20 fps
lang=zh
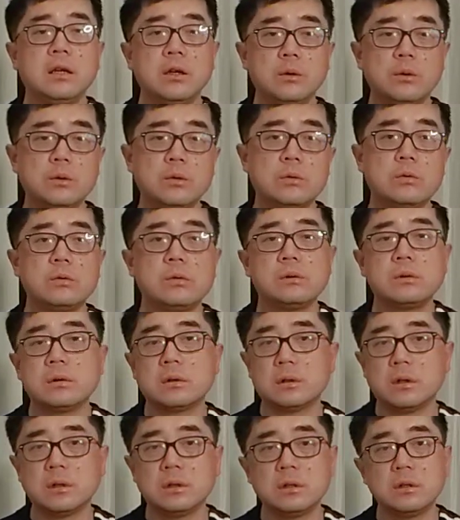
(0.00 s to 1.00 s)
因为中国
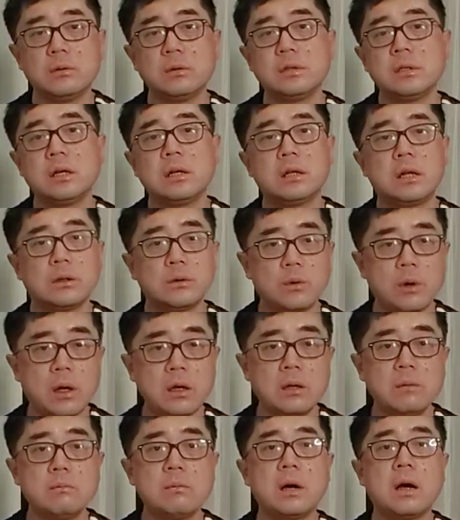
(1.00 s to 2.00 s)
可能因为这样那样的
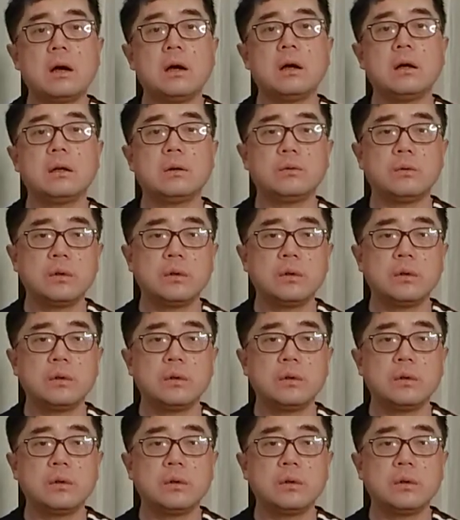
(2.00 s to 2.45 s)
原因吧，